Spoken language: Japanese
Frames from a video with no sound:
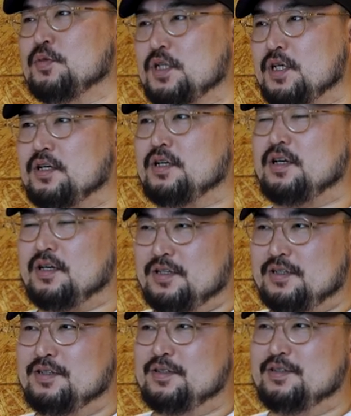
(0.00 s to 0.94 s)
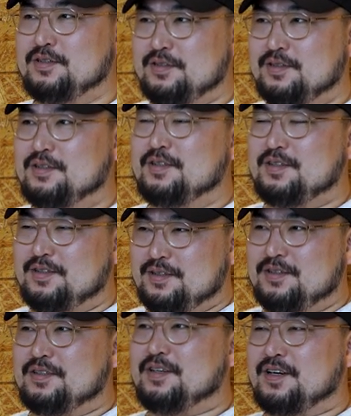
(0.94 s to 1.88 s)
みたいなそうだ、
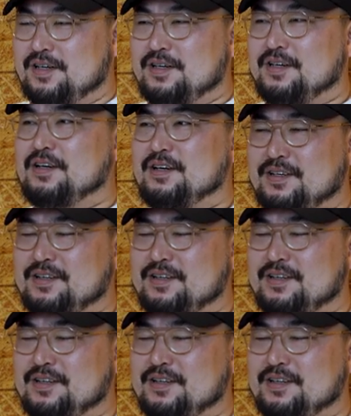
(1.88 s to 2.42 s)
ネオンピンクですよ